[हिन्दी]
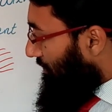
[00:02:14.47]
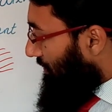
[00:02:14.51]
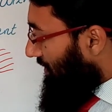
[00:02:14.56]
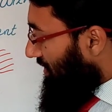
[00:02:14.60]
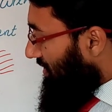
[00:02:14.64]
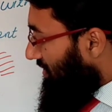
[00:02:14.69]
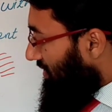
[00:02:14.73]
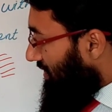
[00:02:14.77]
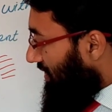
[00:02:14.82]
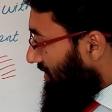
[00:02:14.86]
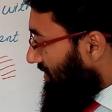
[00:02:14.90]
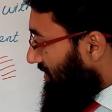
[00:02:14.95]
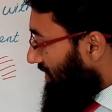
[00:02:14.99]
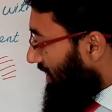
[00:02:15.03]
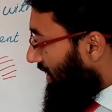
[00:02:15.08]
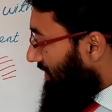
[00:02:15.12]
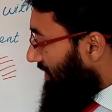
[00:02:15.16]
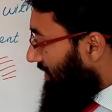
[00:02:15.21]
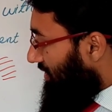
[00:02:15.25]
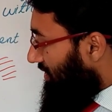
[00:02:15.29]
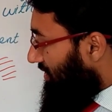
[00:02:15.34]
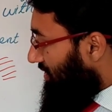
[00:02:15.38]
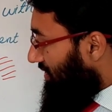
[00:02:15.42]
फर्स्ट
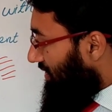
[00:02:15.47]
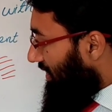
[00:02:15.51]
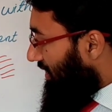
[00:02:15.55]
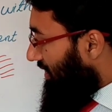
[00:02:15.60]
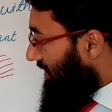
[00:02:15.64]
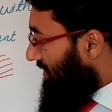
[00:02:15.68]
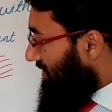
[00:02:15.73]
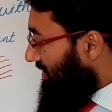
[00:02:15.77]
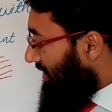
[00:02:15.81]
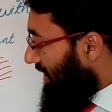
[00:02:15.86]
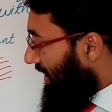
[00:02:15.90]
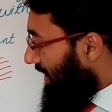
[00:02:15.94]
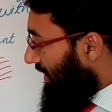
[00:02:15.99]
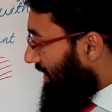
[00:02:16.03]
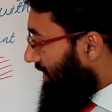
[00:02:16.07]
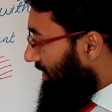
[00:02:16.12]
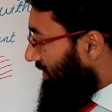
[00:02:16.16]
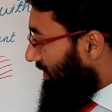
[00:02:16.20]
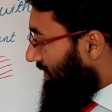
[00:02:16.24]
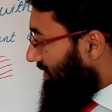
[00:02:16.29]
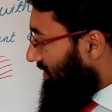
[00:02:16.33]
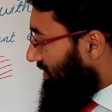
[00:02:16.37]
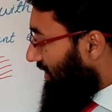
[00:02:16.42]
एक्साइटेड स्टेट
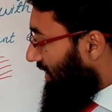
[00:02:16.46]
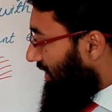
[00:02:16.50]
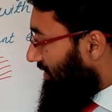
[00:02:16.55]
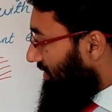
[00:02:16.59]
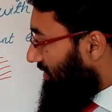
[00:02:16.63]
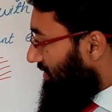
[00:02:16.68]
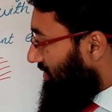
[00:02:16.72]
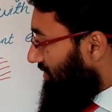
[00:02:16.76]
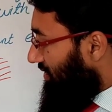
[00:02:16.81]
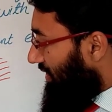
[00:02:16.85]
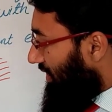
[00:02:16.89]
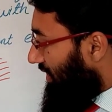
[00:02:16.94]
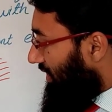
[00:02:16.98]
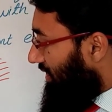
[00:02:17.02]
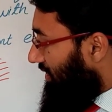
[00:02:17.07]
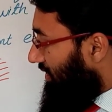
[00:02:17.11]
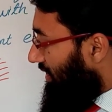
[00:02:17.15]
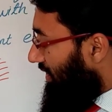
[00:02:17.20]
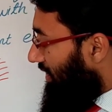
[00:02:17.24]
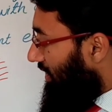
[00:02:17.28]
सेकंड एक्साइटेड स्टेट